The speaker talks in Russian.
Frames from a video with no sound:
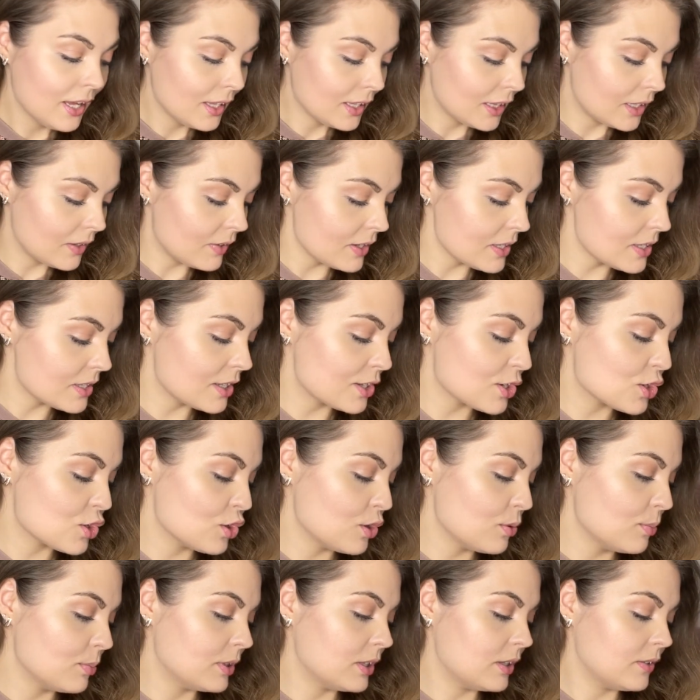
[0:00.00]
Давайте
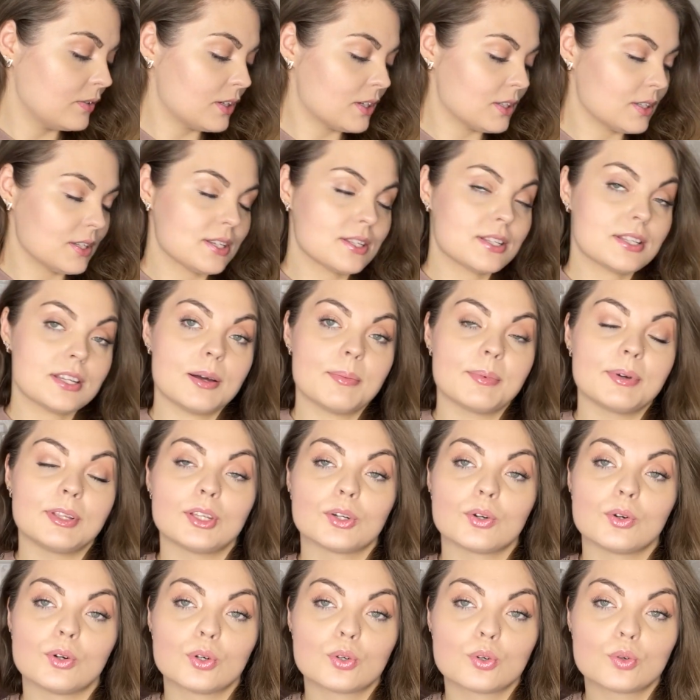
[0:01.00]
начнем мы, наверное, с самой
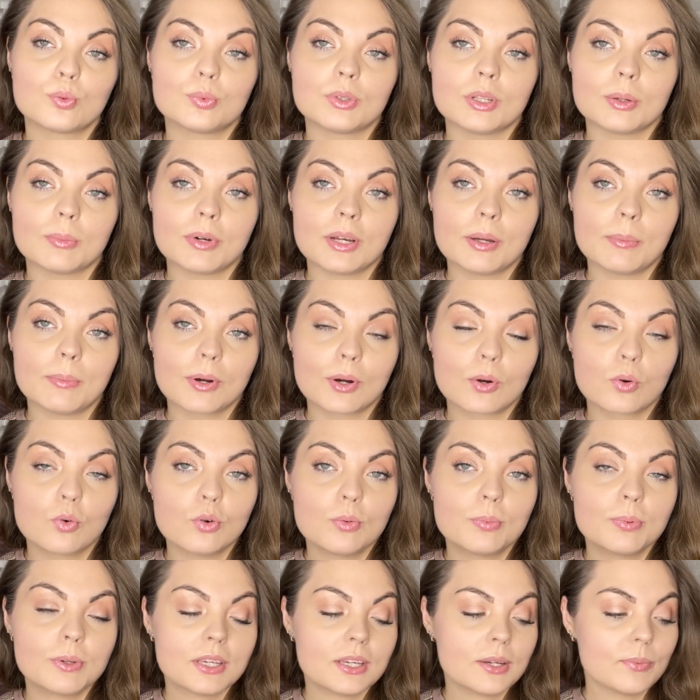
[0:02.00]
такой крупной моей
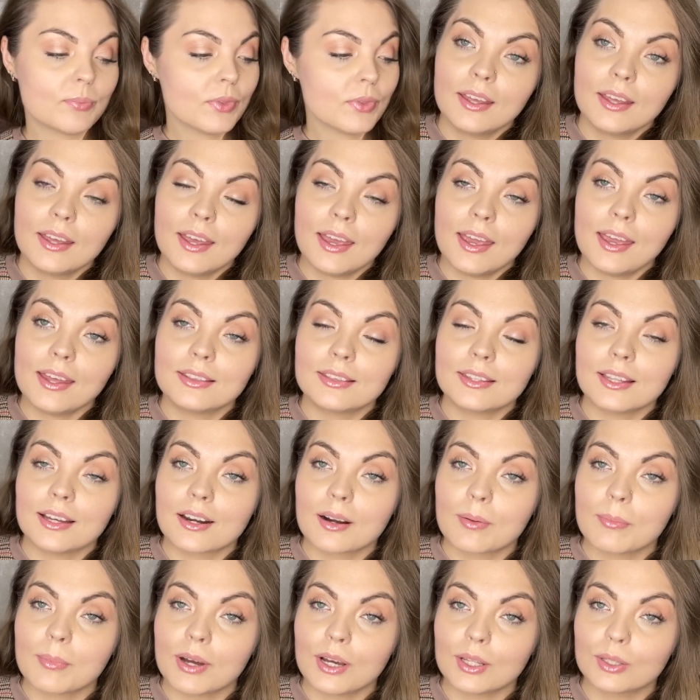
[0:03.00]
покупки. Это
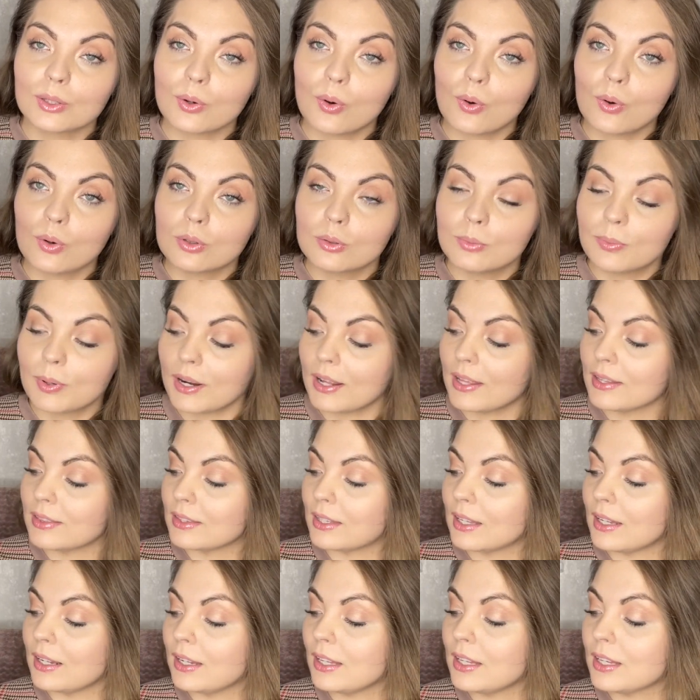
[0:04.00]
аромат от
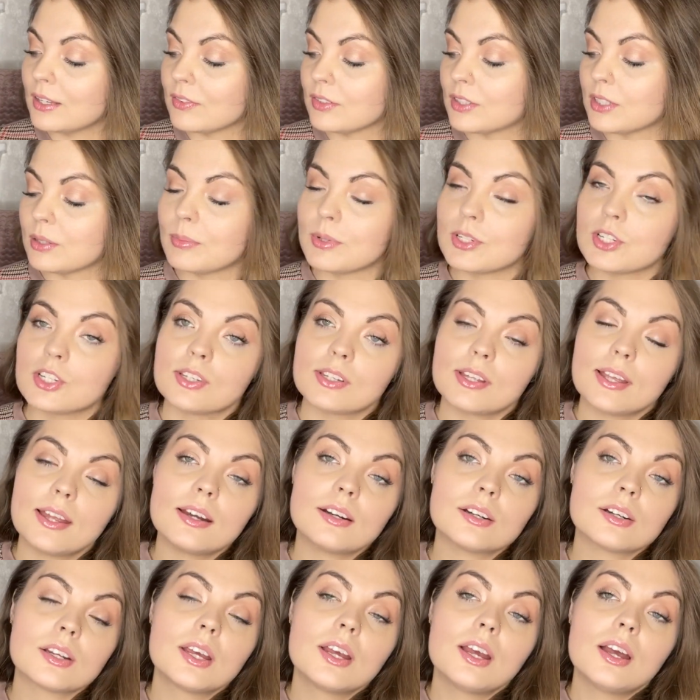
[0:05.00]
бренда Liquid
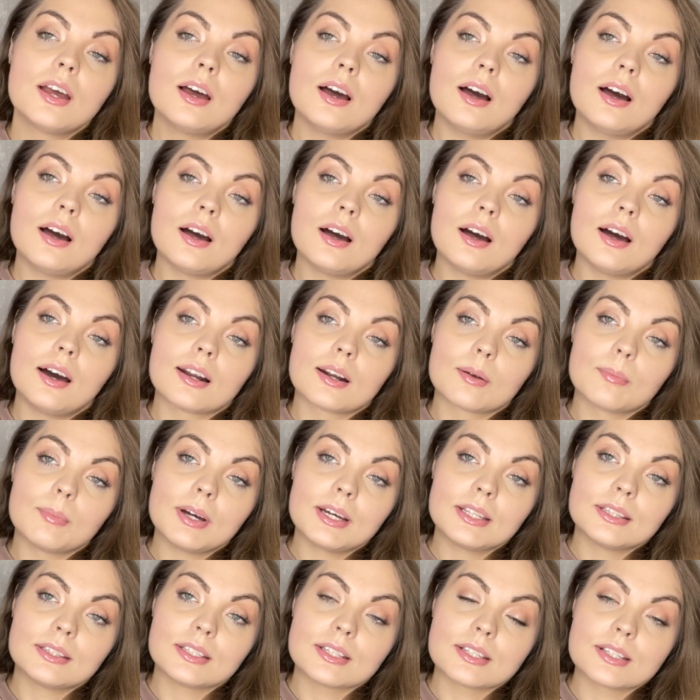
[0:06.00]
Imaginaire а, а,
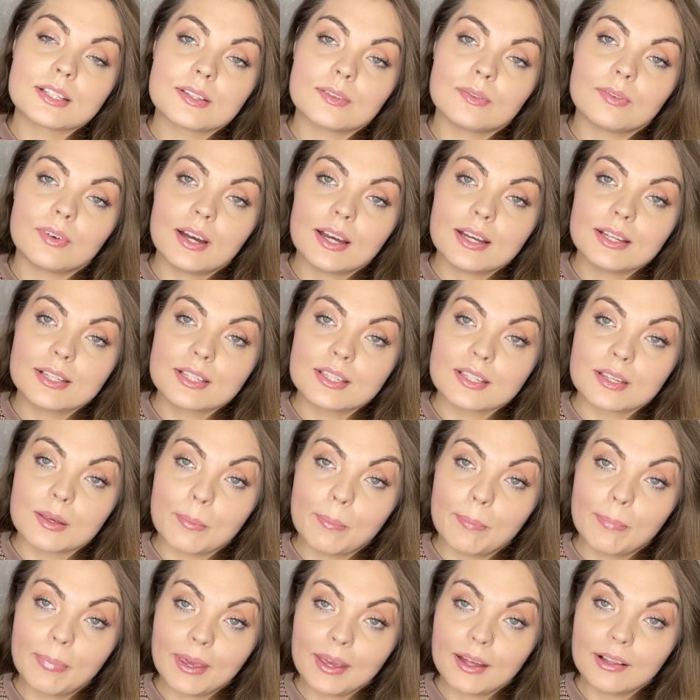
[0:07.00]
аромат называется
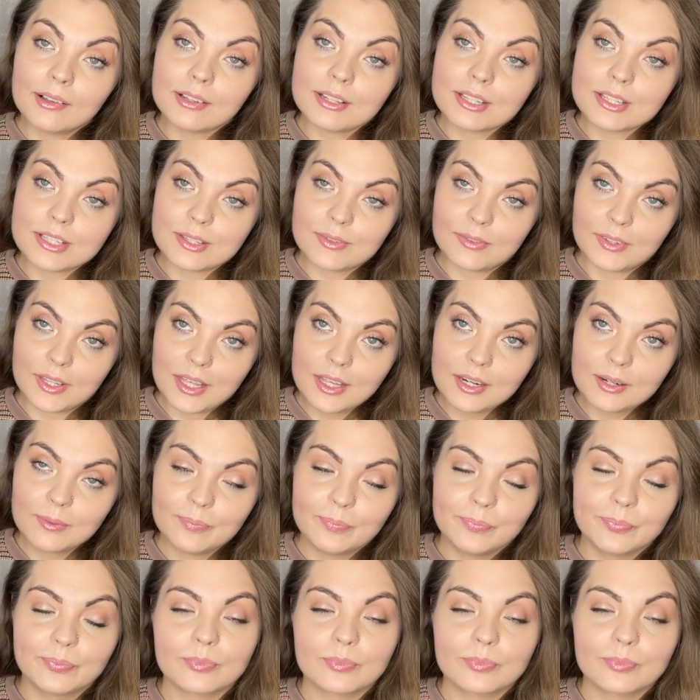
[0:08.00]
«Белый зверь».